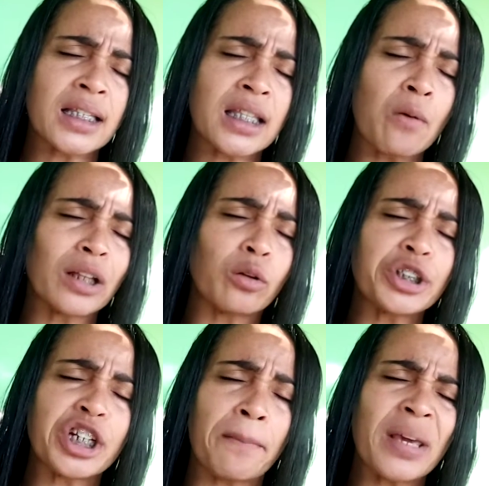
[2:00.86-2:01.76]
dê uma
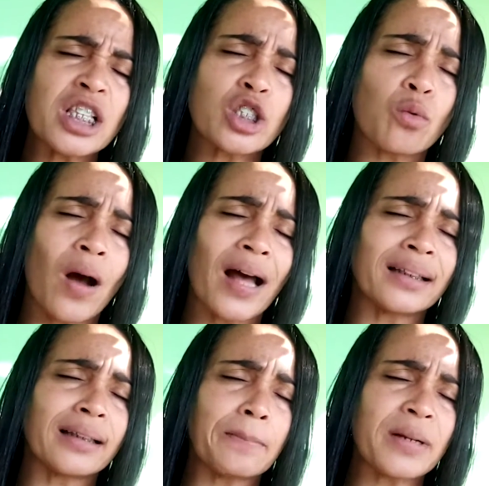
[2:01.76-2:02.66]
noite abençoada
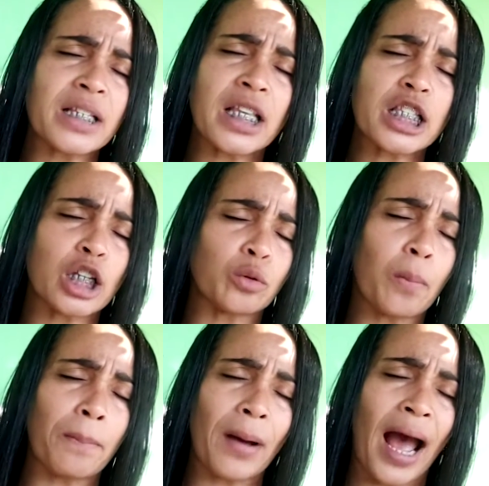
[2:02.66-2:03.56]
na presença do
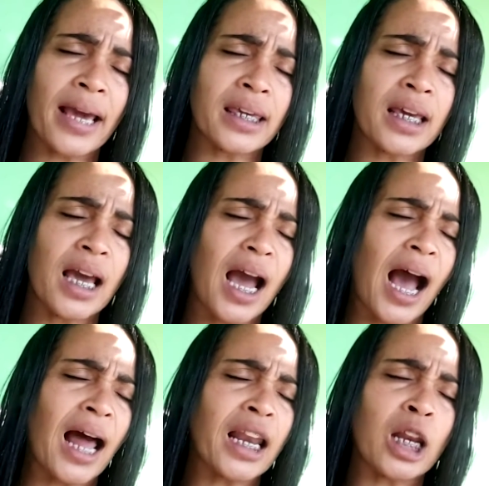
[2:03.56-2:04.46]
Pai.
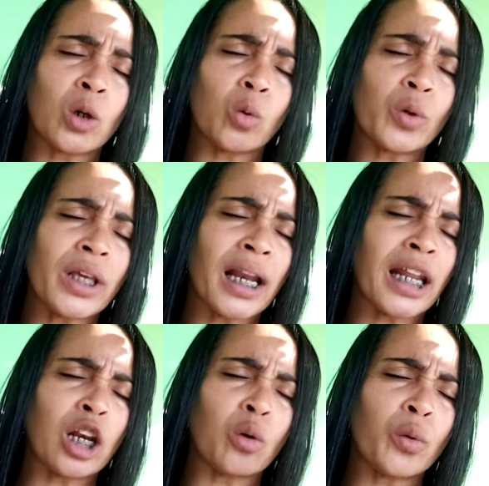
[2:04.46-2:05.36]
Aleluia,
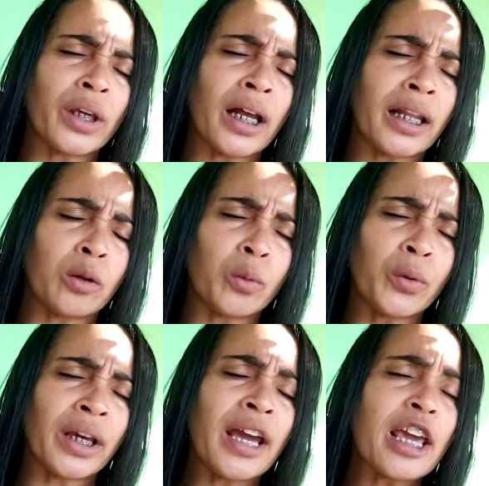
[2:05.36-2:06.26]
aleluia,
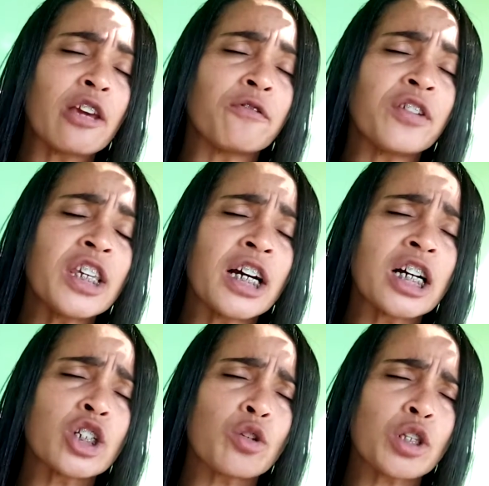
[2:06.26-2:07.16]
aleluia. Envie
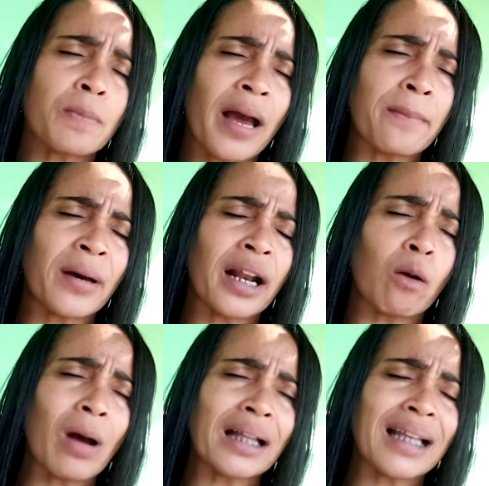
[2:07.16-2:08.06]
anjos, Pai, para
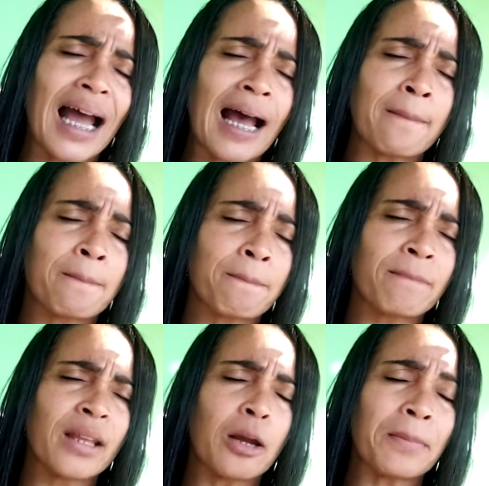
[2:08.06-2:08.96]
guardar
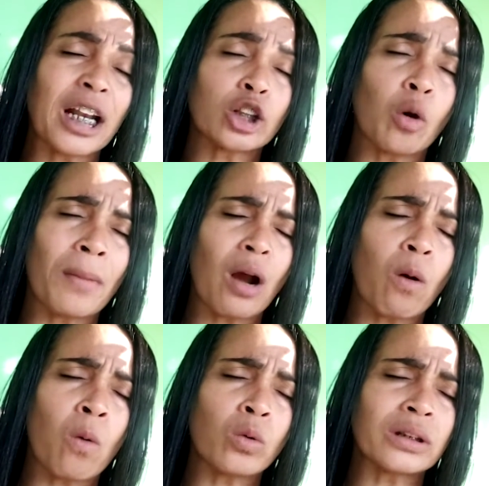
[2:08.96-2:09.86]
para tomar
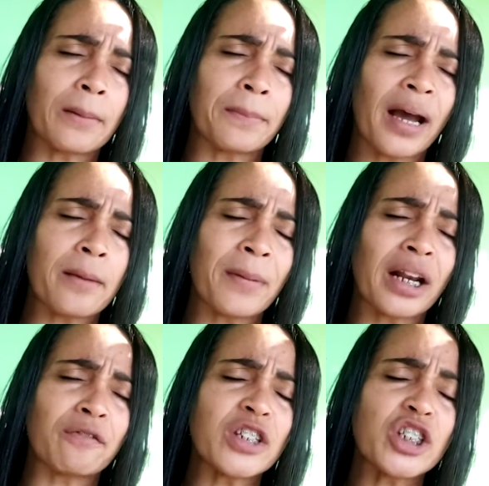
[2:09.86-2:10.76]
conta, Pai,
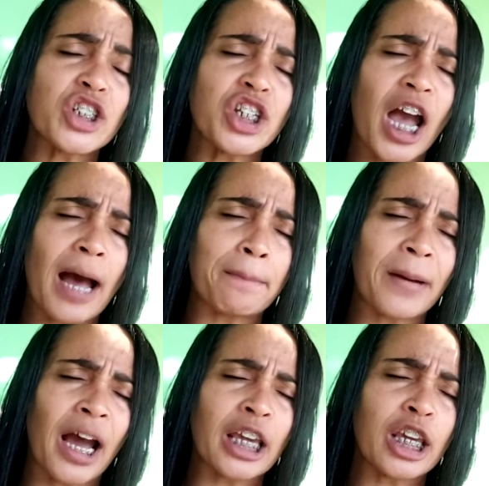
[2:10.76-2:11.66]
para vigiar,
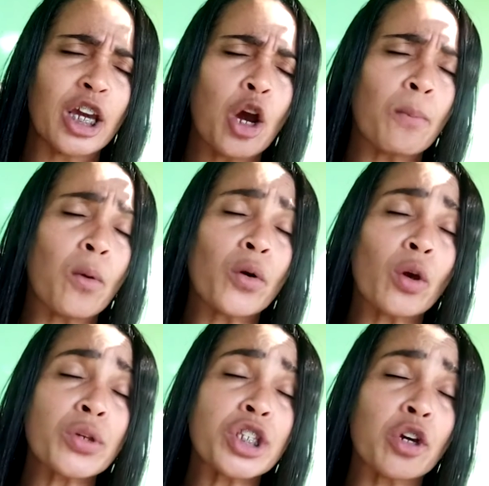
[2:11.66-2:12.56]
Pai, porque
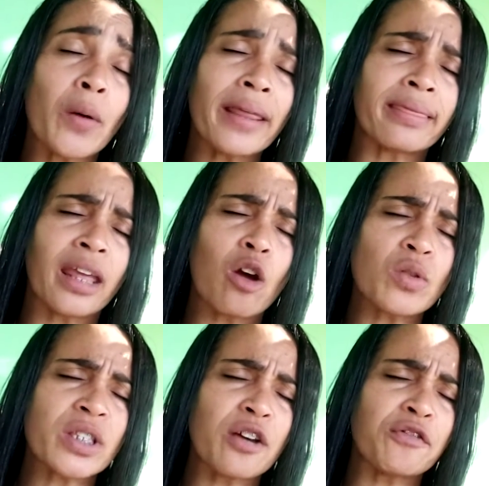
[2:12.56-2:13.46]
o Senhor é
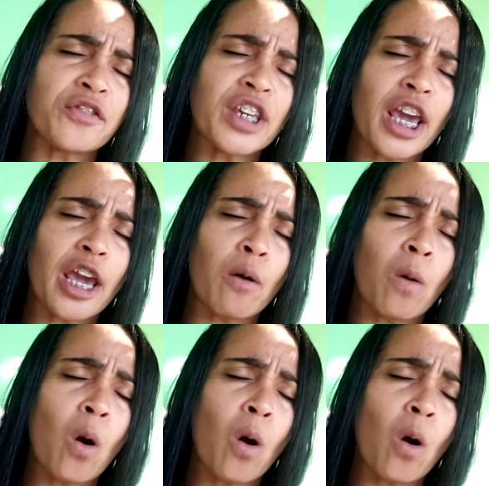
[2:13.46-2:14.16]
Deus, é fiel.